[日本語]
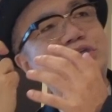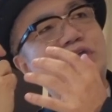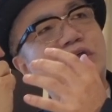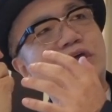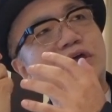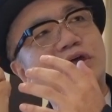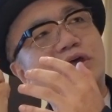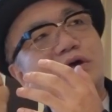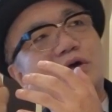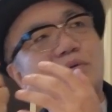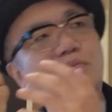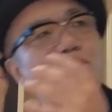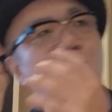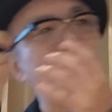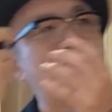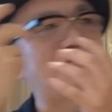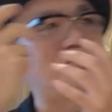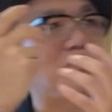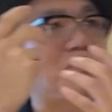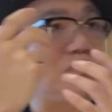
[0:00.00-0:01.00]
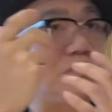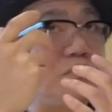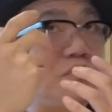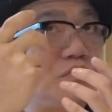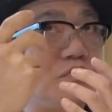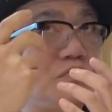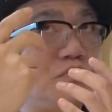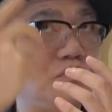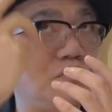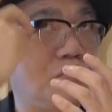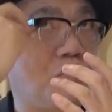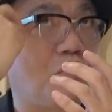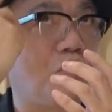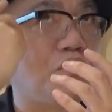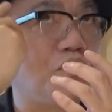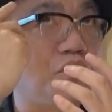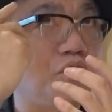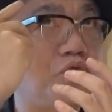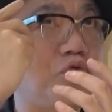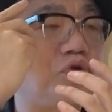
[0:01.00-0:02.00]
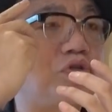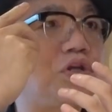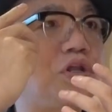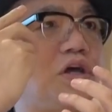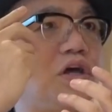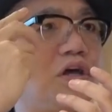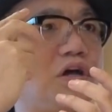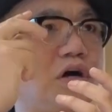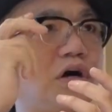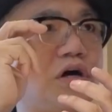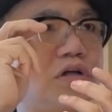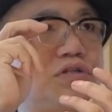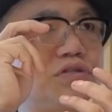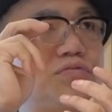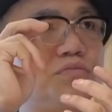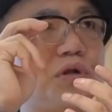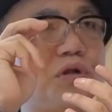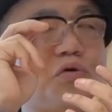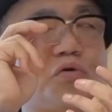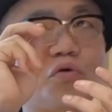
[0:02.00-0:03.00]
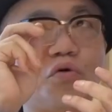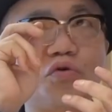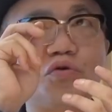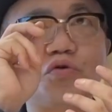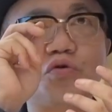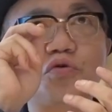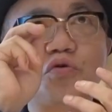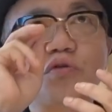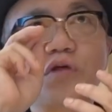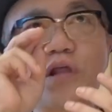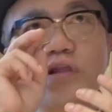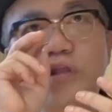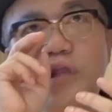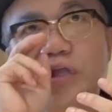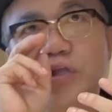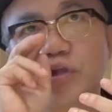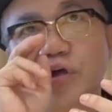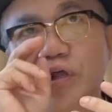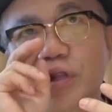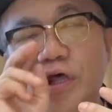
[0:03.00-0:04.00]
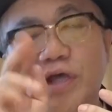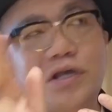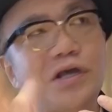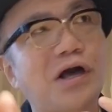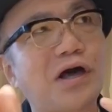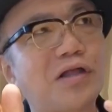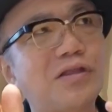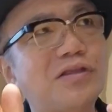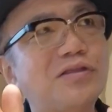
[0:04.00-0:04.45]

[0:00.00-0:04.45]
て、うん、もう一度んこういうことじゃないかつまりこういうことだったんではないか